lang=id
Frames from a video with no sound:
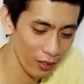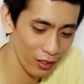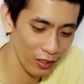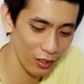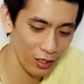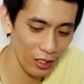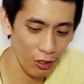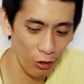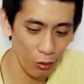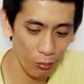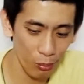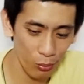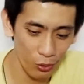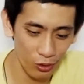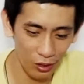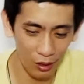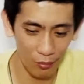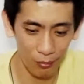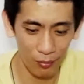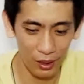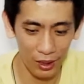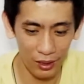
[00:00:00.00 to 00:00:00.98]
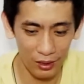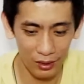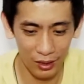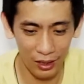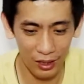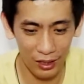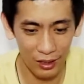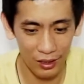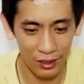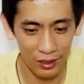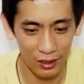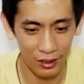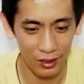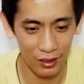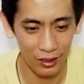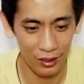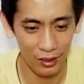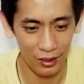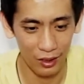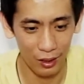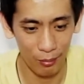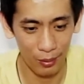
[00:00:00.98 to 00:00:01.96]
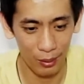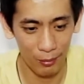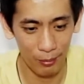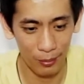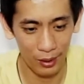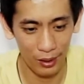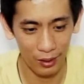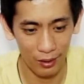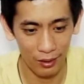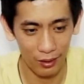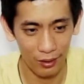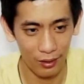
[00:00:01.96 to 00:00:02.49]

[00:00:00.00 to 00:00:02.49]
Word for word: kalaupun nabrak dia ya, nggak apa-apa